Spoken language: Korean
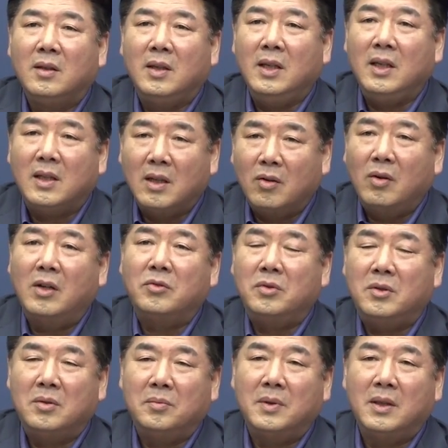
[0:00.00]
있다고 할
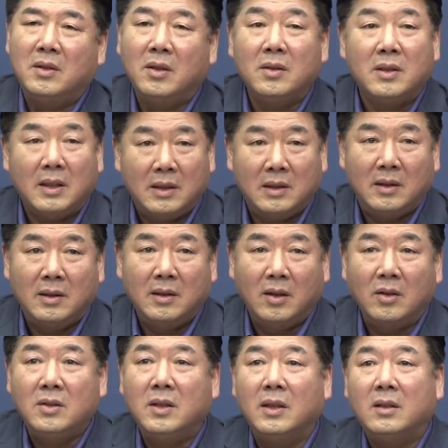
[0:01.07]
수 있습니다. 첫째는
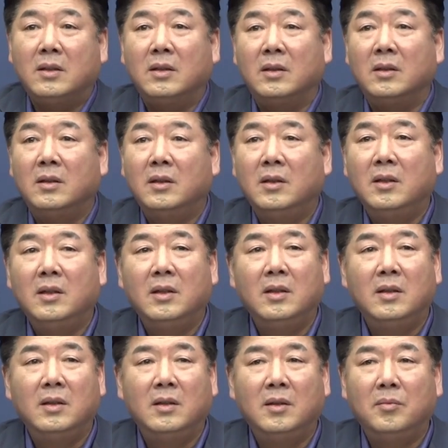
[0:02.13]
어쨌든
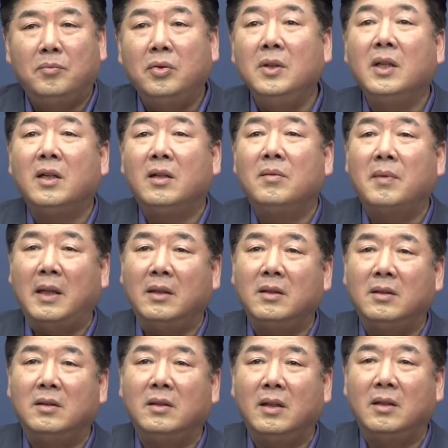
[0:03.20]
분위기를
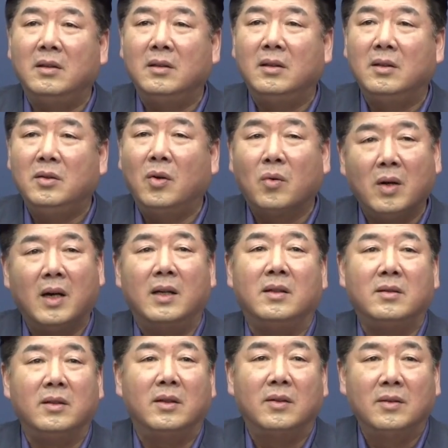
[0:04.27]
만드는 데는 효과가
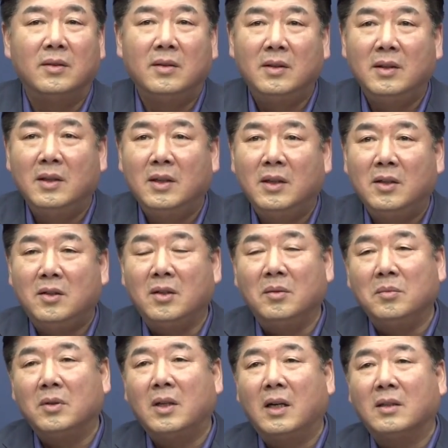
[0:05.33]
있어요.
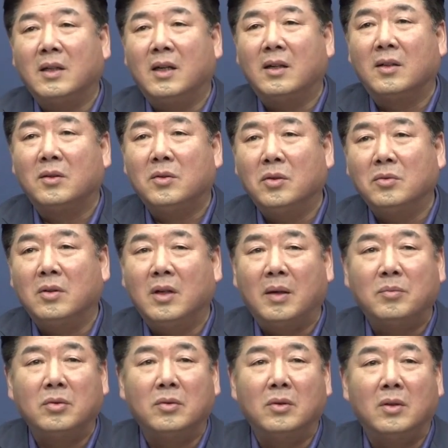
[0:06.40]
지금도 당장 총선
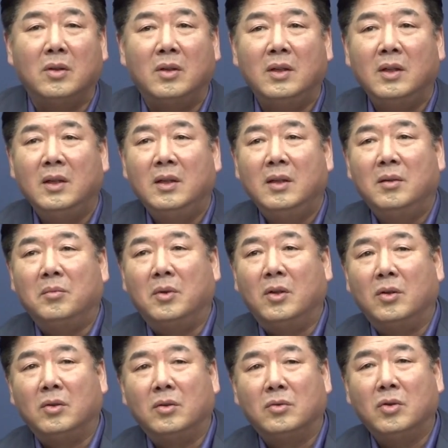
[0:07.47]
앞두고
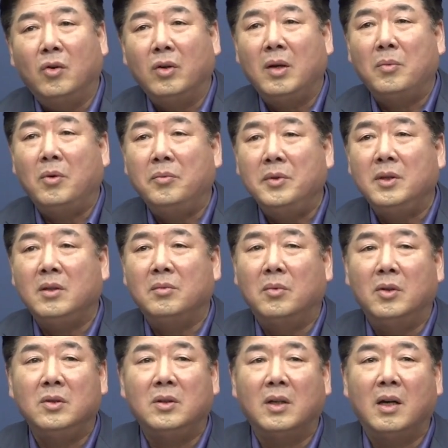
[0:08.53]
뭐 서울의 봄인지
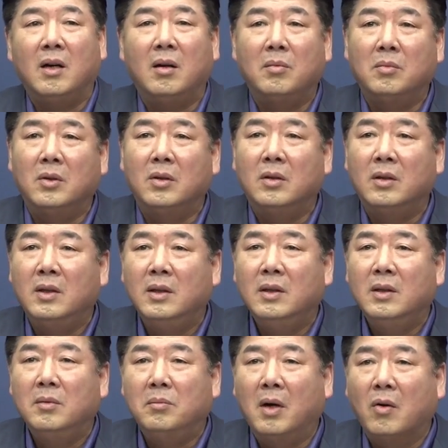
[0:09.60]
뭔지가 뭐
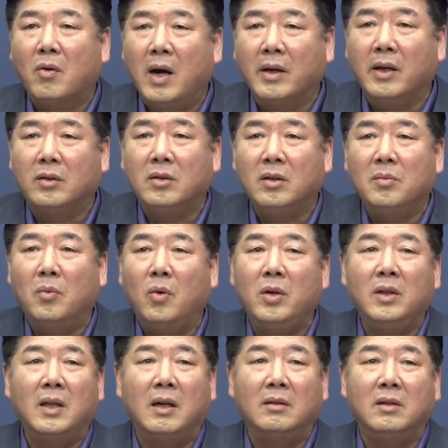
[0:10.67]
막 관객들이
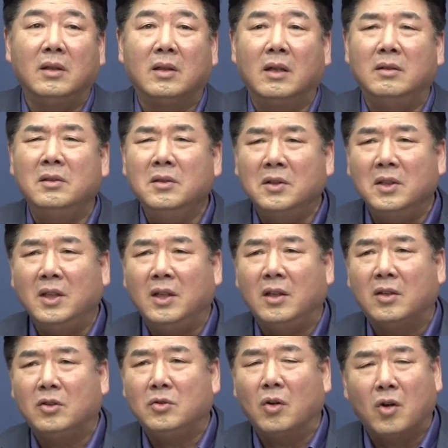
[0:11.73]
몰린다 그러니까
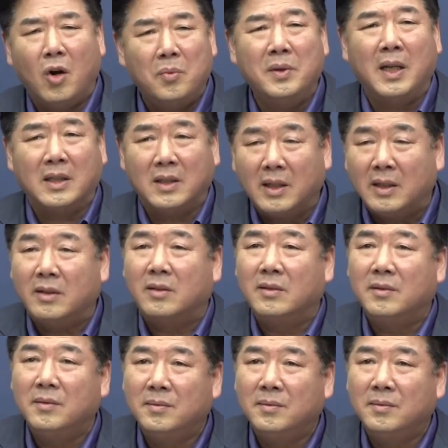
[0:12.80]
은근히 좀 겁이 나잖아요.